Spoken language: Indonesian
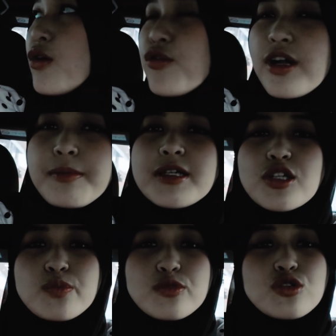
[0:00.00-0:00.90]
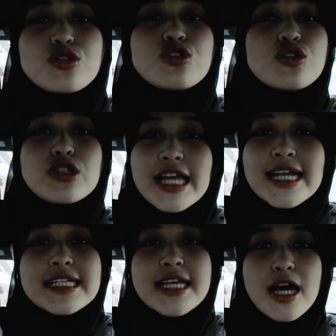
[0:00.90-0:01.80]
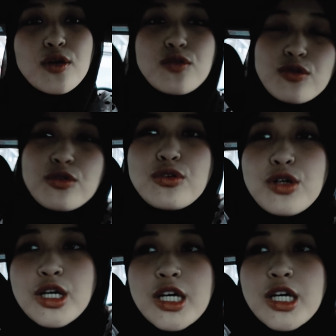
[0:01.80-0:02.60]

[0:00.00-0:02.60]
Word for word: udah minum susu tadi aku